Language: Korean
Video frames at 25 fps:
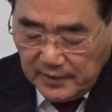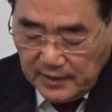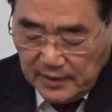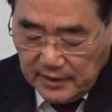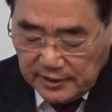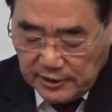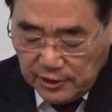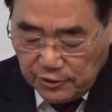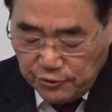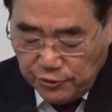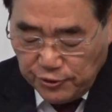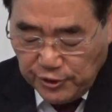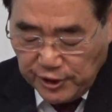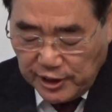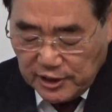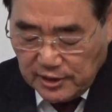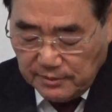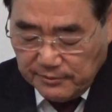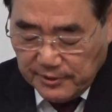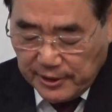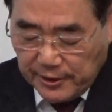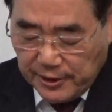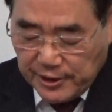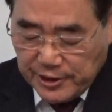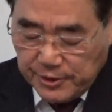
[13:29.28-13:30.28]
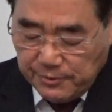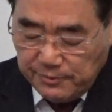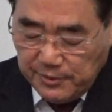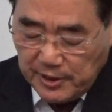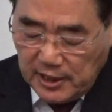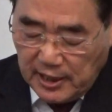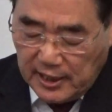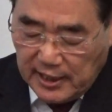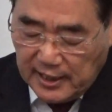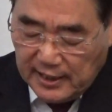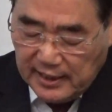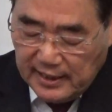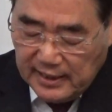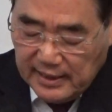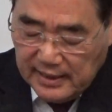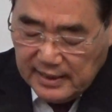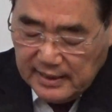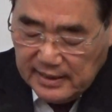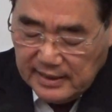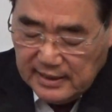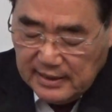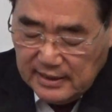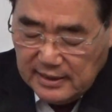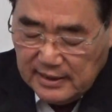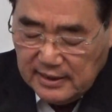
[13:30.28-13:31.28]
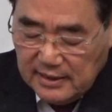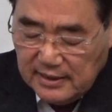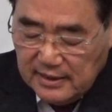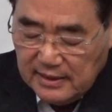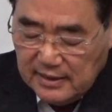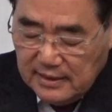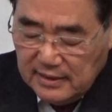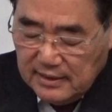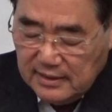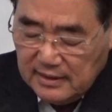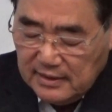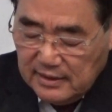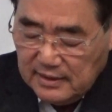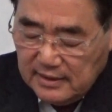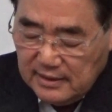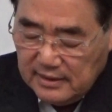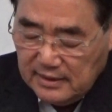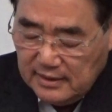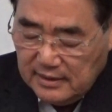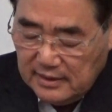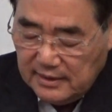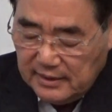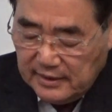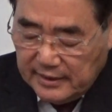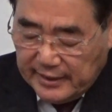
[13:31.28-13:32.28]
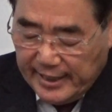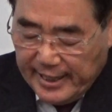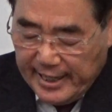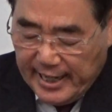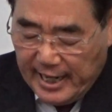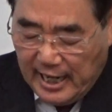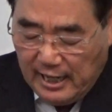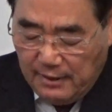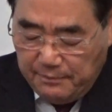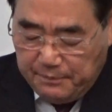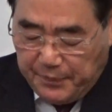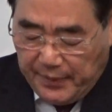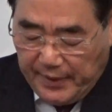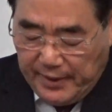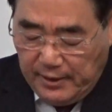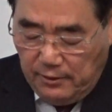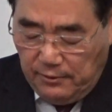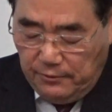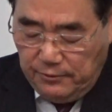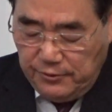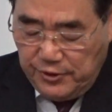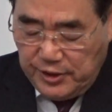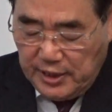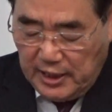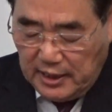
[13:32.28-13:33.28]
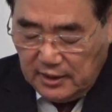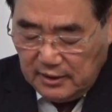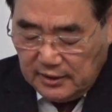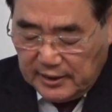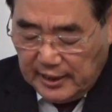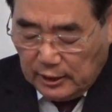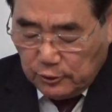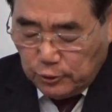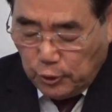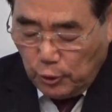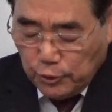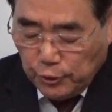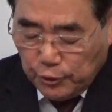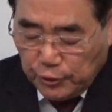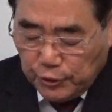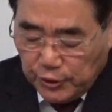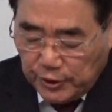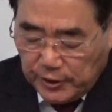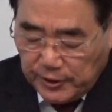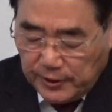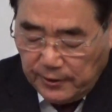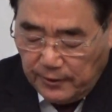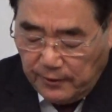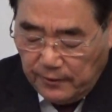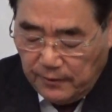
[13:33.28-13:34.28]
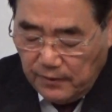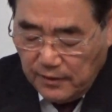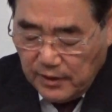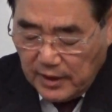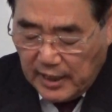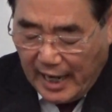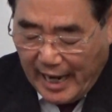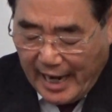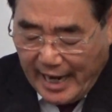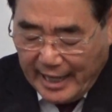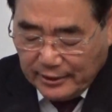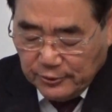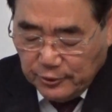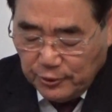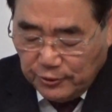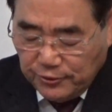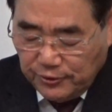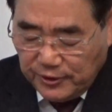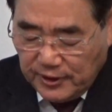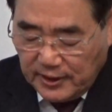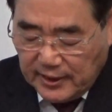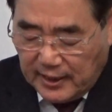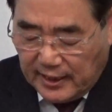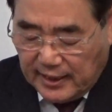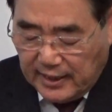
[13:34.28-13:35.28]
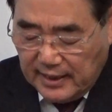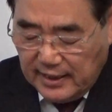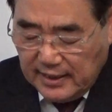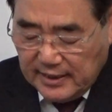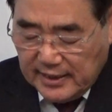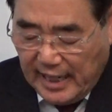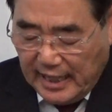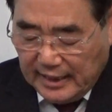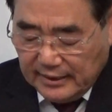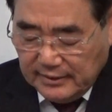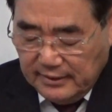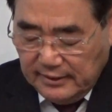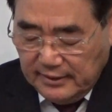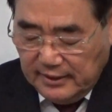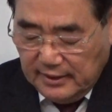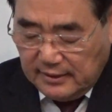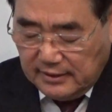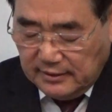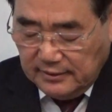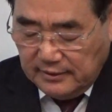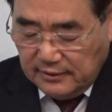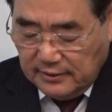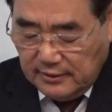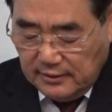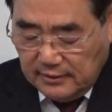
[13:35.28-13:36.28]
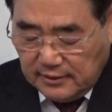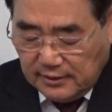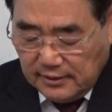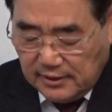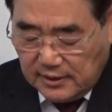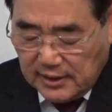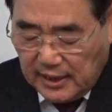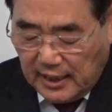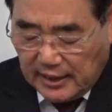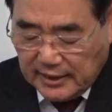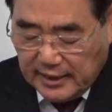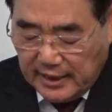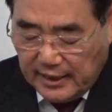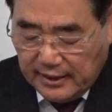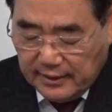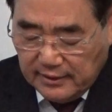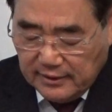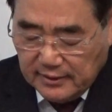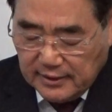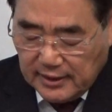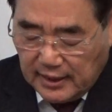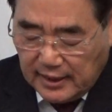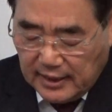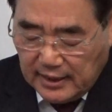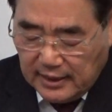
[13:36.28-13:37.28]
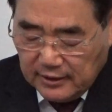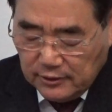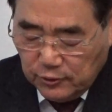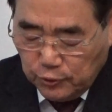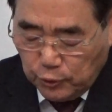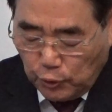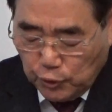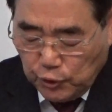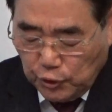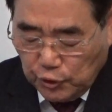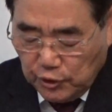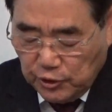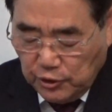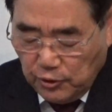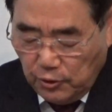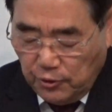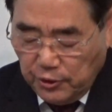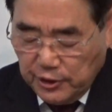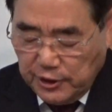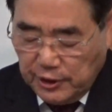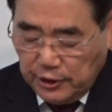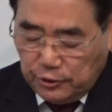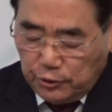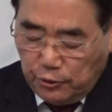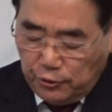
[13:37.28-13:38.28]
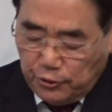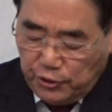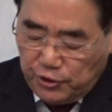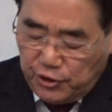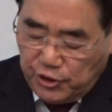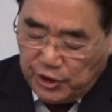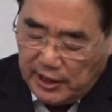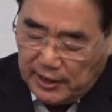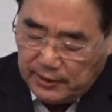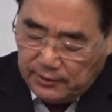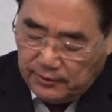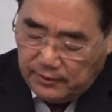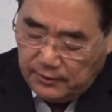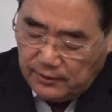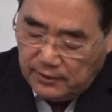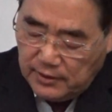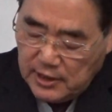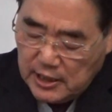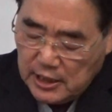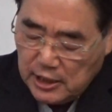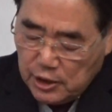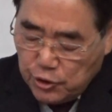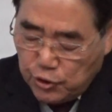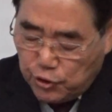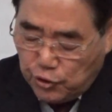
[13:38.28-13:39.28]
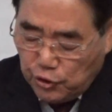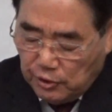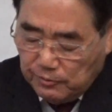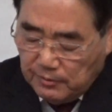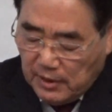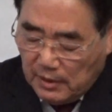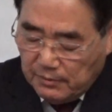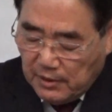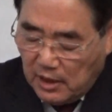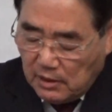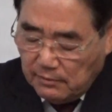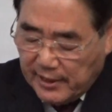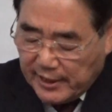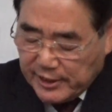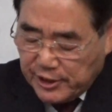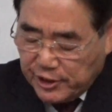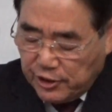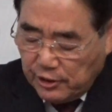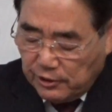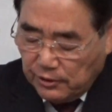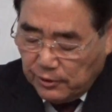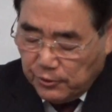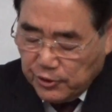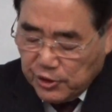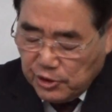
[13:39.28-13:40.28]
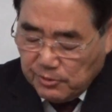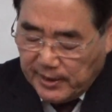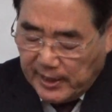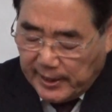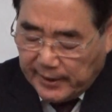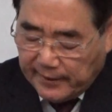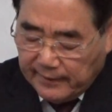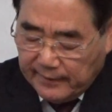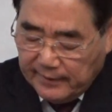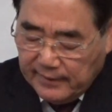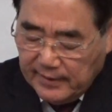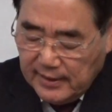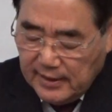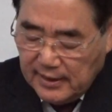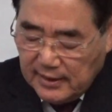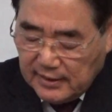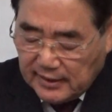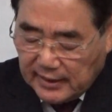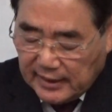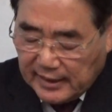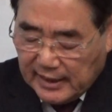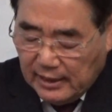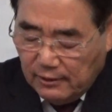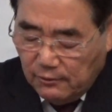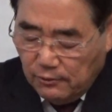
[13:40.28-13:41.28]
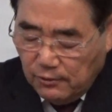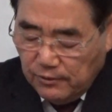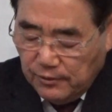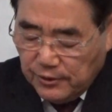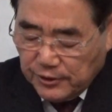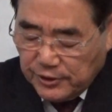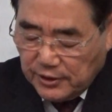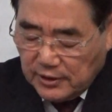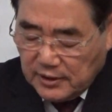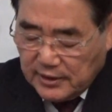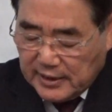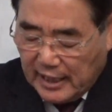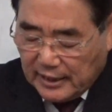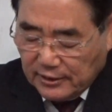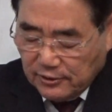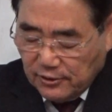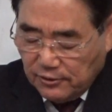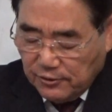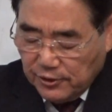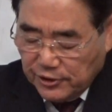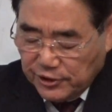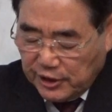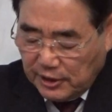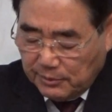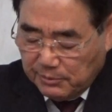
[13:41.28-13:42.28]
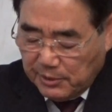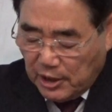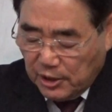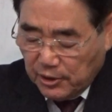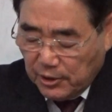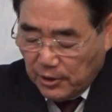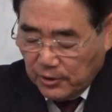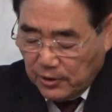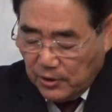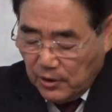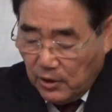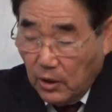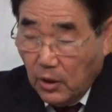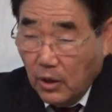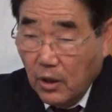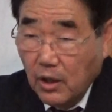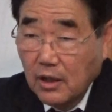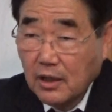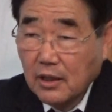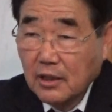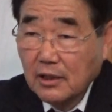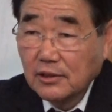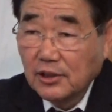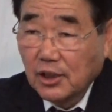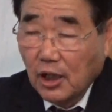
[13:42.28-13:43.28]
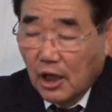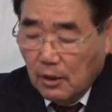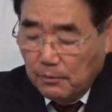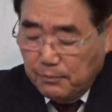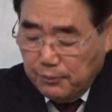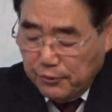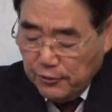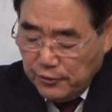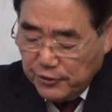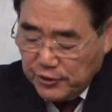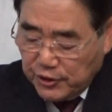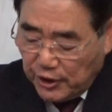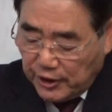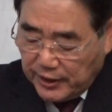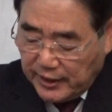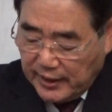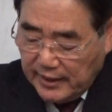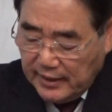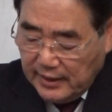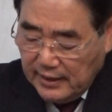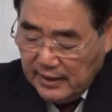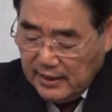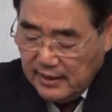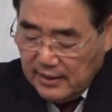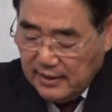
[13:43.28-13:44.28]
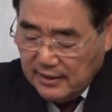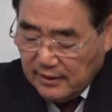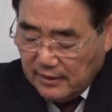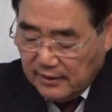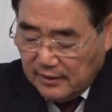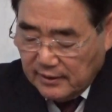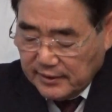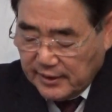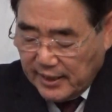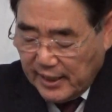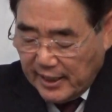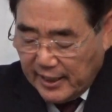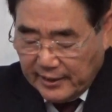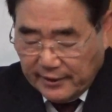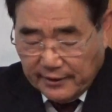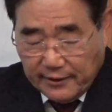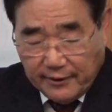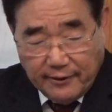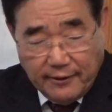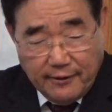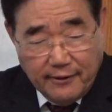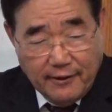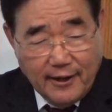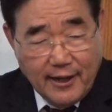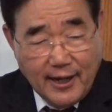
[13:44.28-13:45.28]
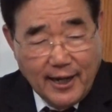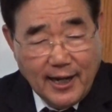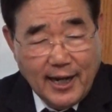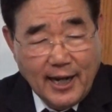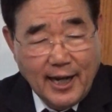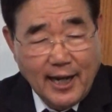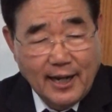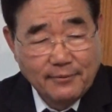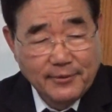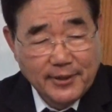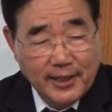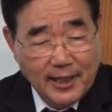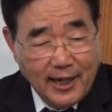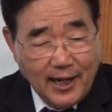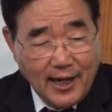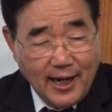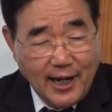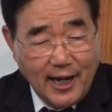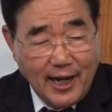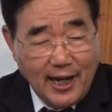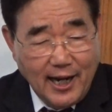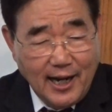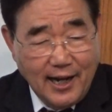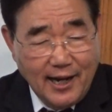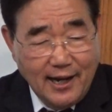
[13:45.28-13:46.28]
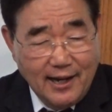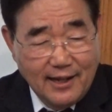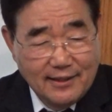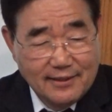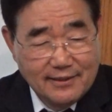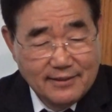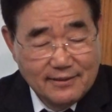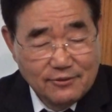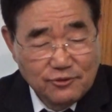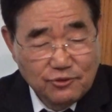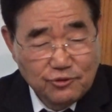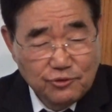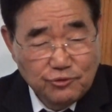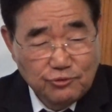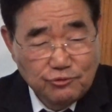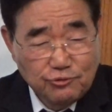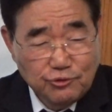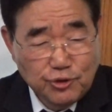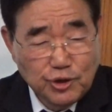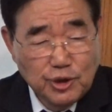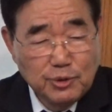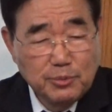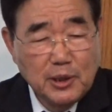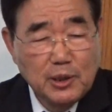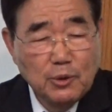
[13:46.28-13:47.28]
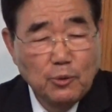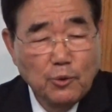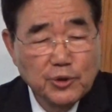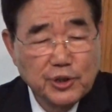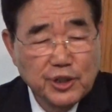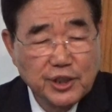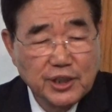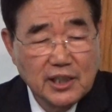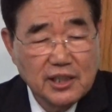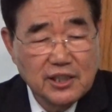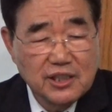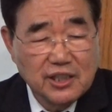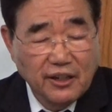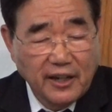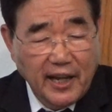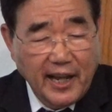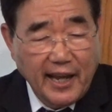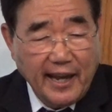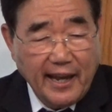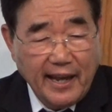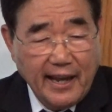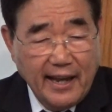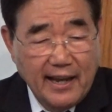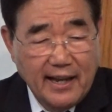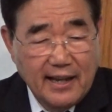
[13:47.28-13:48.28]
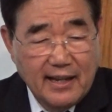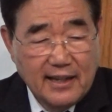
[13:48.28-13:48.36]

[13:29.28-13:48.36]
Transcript: 그래서 주님께서 뭐라고 했습니까? 내 앞에 온 자는 다 도둑들이요 강도들이라 양들이 그들을 듣지 아니하였느니라 도둑은 오직 도둑질하고 죽임에 멸망시키려고 오지만 내가 온 것은 양들로 생명을 얻고 더 풍성히 얻게 하여 합니다. 주님이 오시기 전에